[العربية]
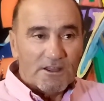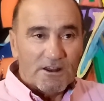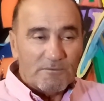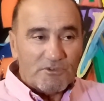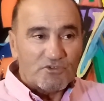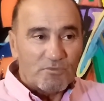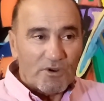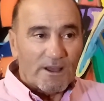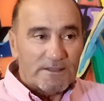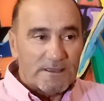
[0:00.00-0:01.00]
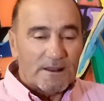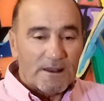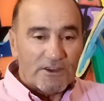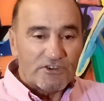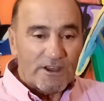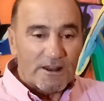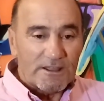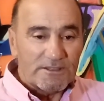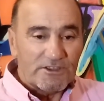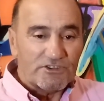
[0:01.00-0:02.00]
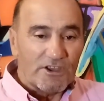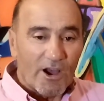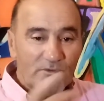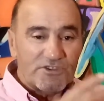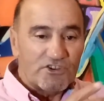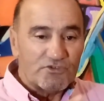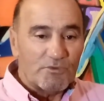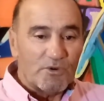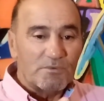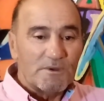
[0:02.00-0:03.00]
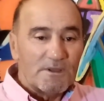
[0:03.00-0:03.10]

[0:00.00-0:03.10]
المجموعه ديال الاشكال الهندسيه عاود تيجمعوا